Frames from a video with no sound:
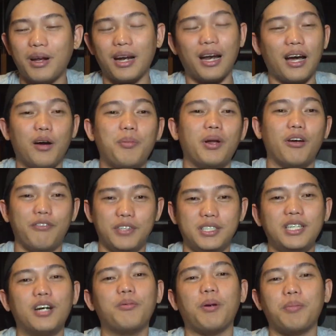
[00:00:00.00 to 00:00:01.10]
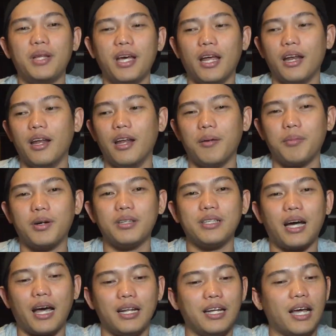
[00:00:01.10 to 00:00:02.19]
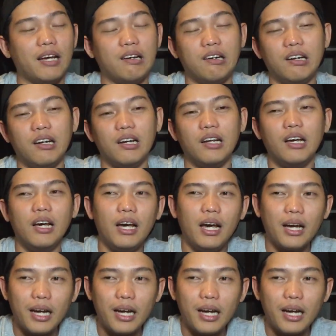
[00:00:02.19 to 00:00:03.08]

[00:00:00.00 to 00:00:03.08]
แต่หลังๆก็เป็นออฟฟิเชียลแบบที่เห็นนะครับ ก็ในงานใหญ่ขึ้น